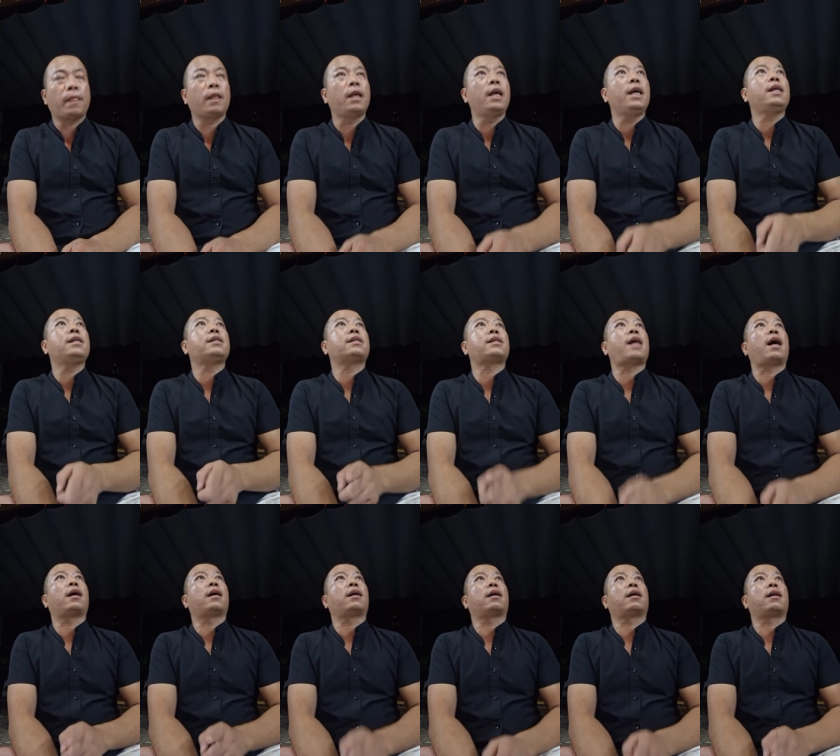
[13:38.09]
nghĩ
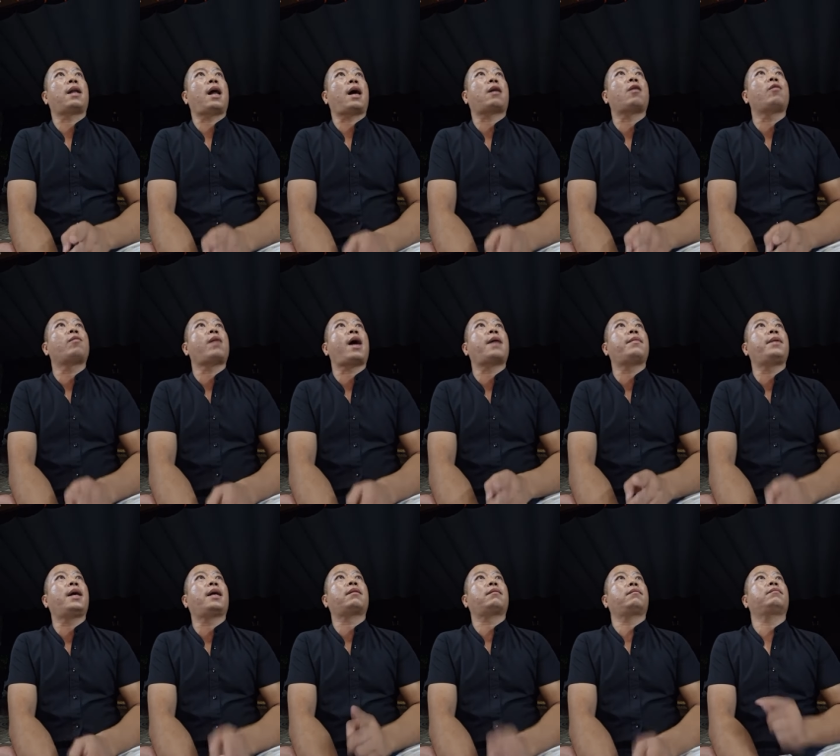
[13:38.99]
rằng là không ai
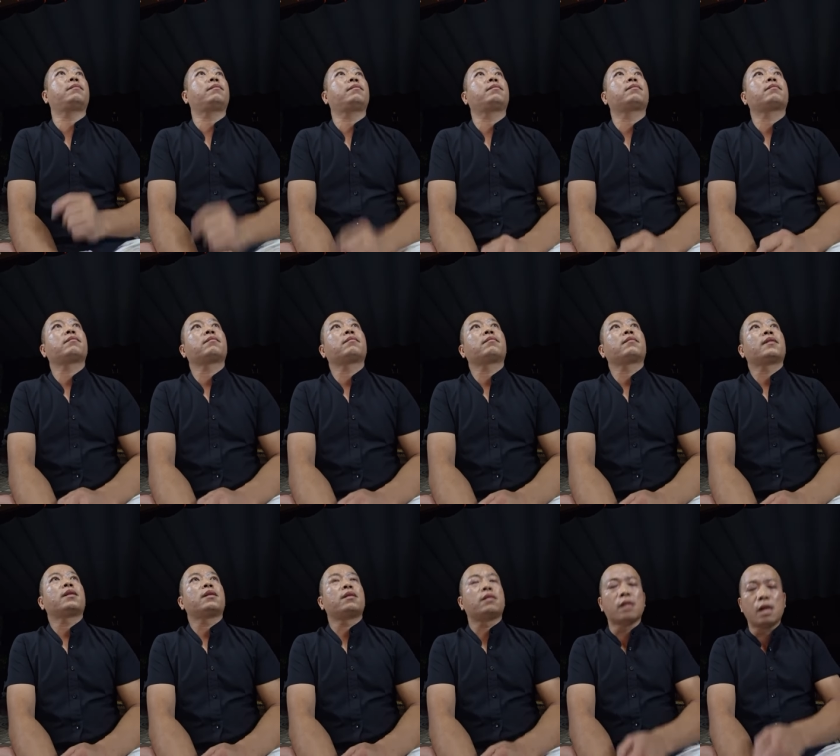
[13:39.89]
biết
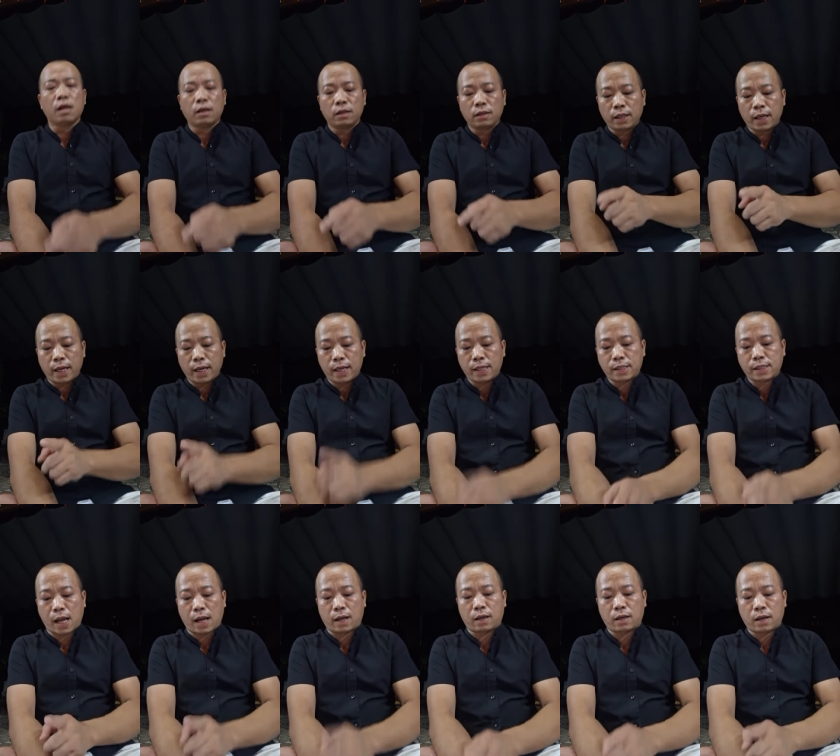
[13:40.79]
đừng nghĩ
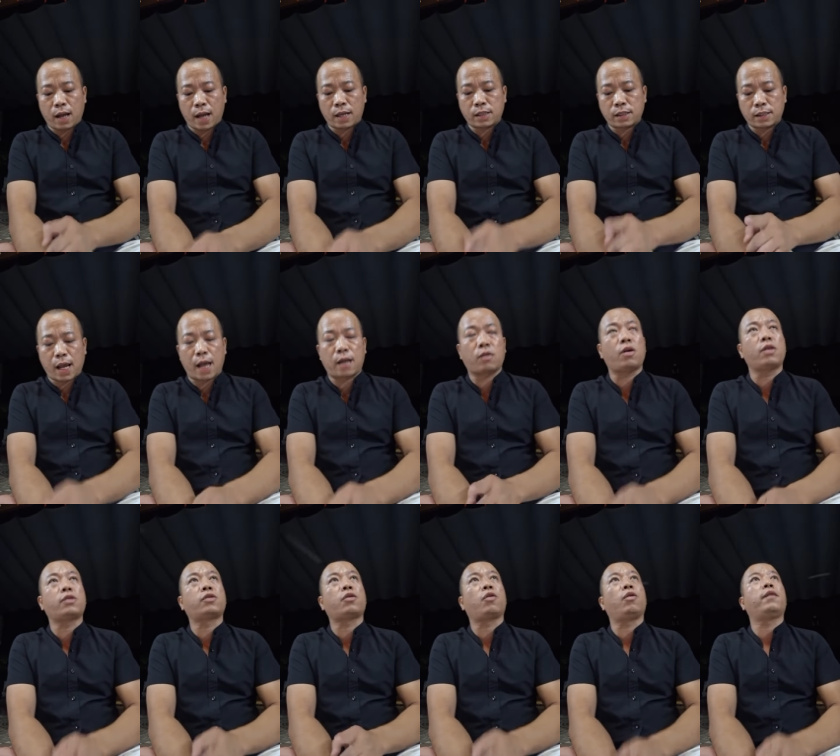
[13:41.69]
rằng ăn gian
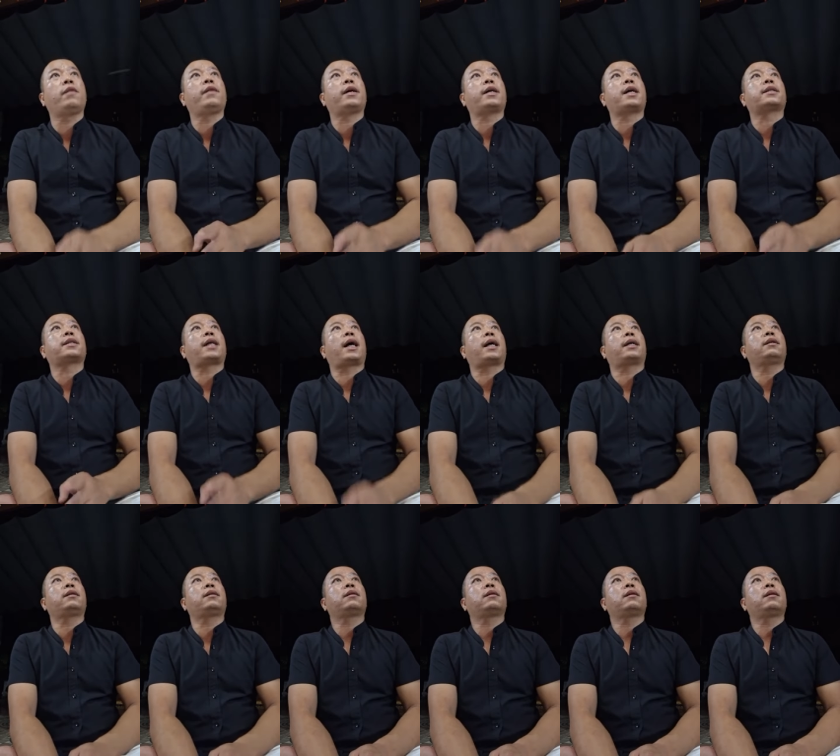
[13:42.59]
nói dối với các
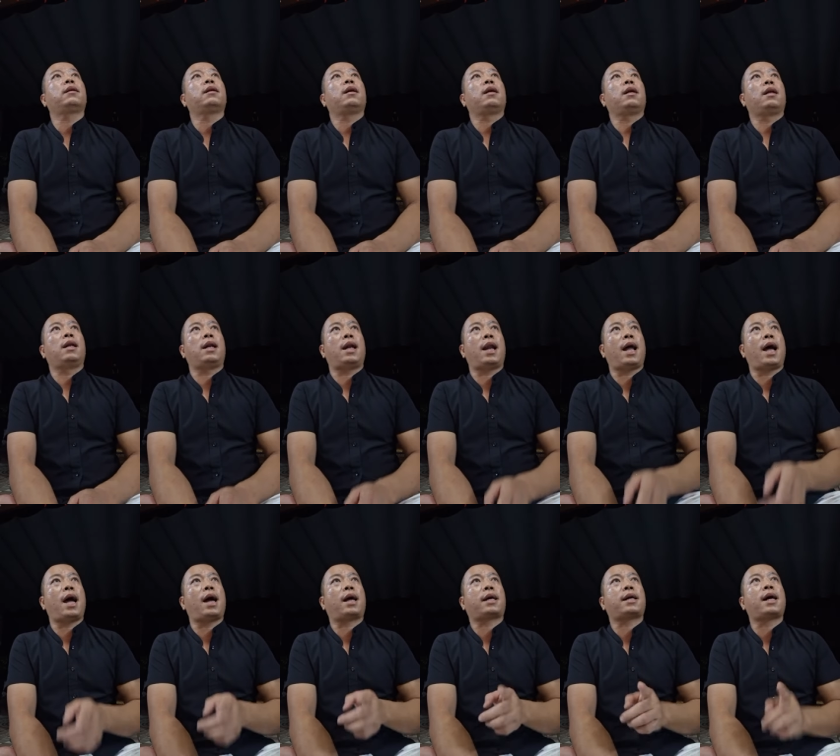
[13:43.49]
thánh
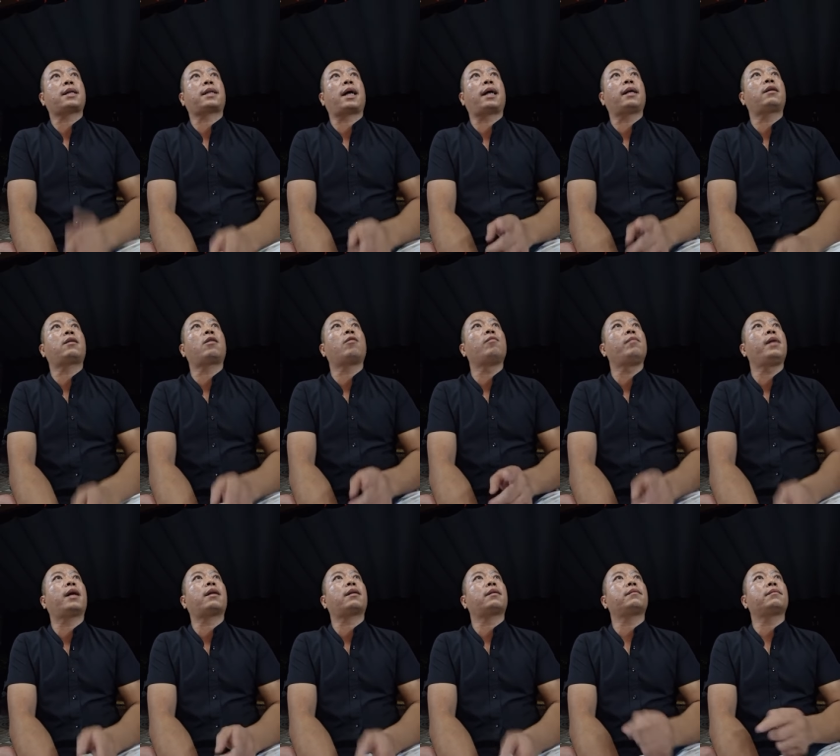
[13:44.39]
là các thánh không
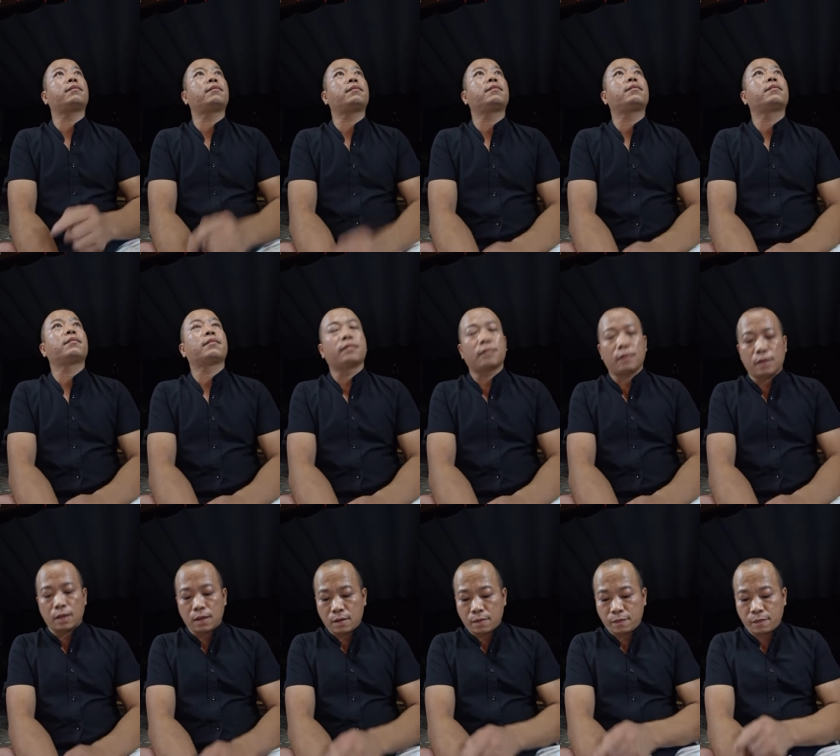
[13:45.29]
biết
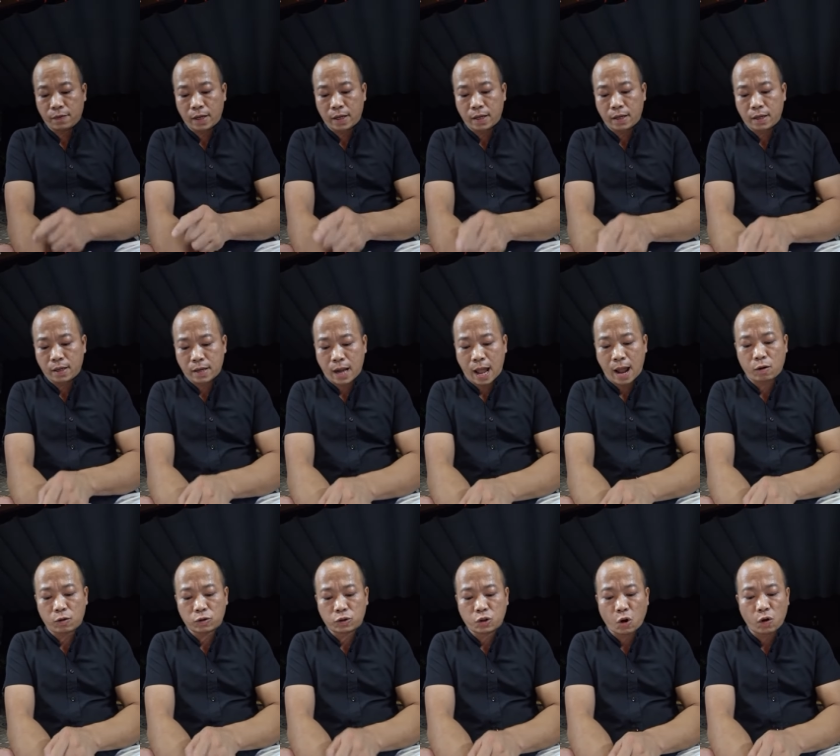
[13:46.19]
vì
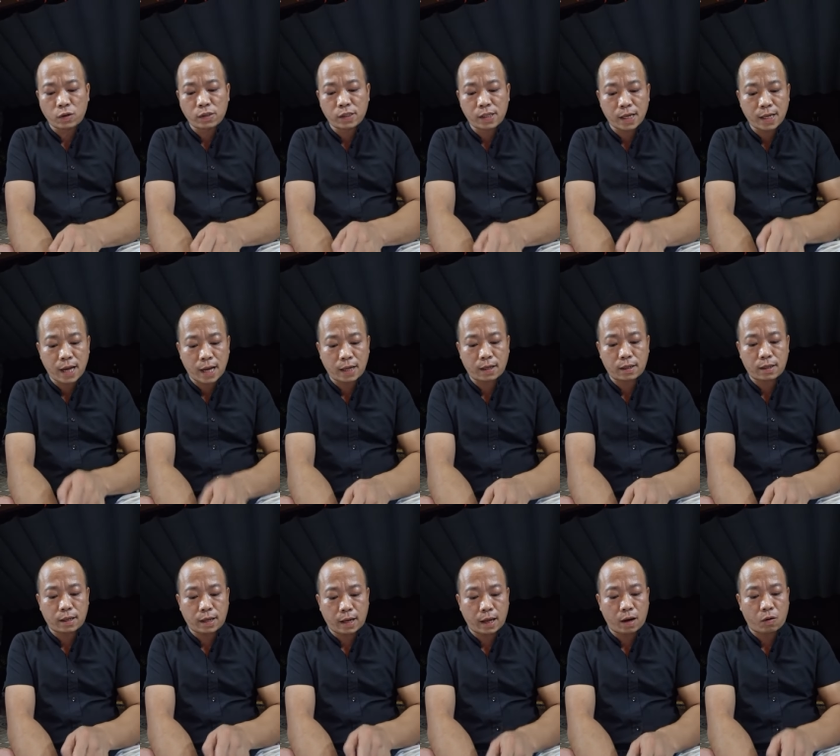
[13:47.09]
đào chôn dưới đất
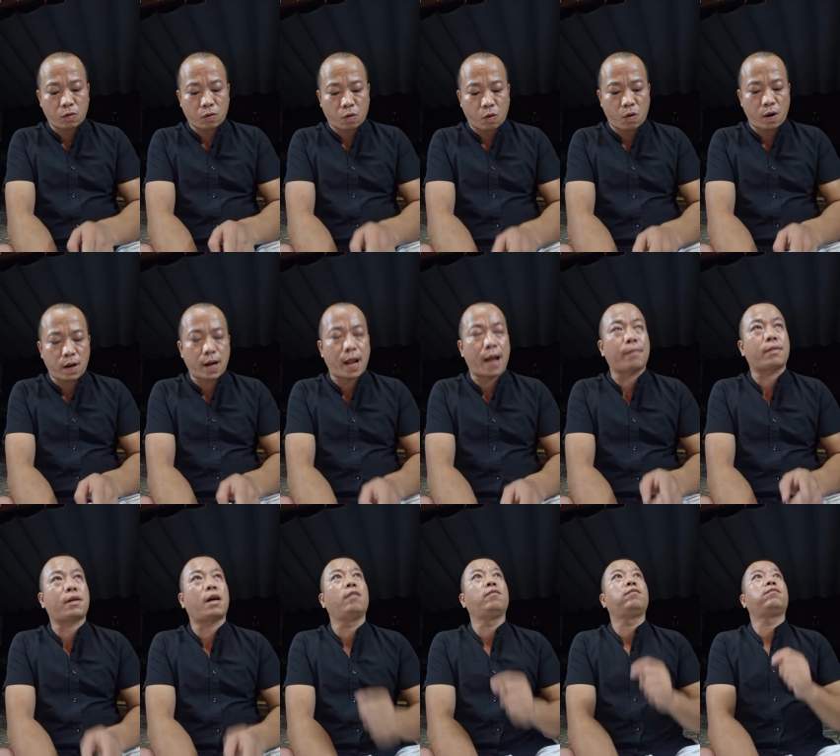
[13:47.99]
liệu có
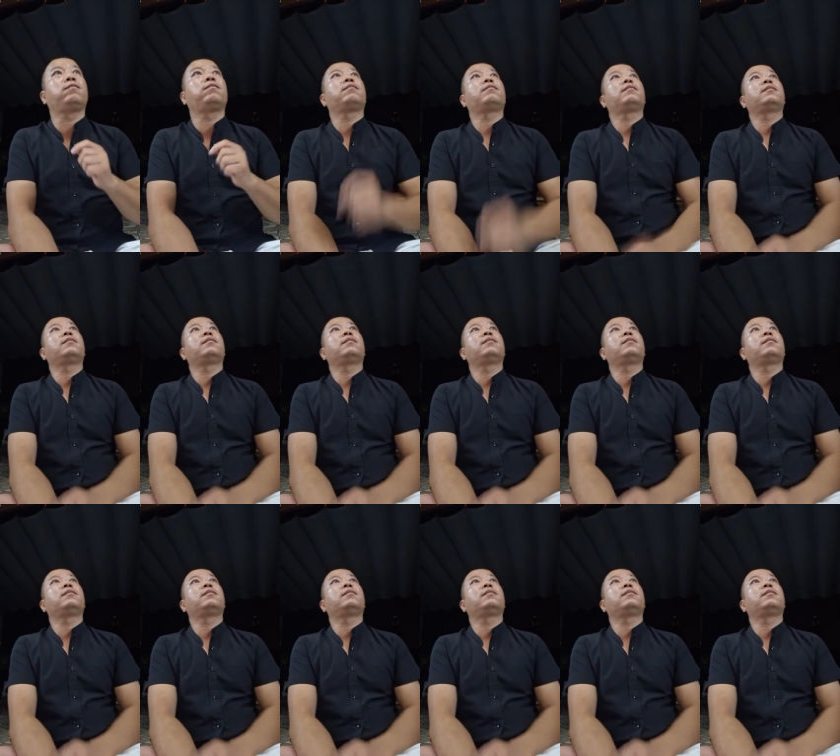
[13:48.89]
làm không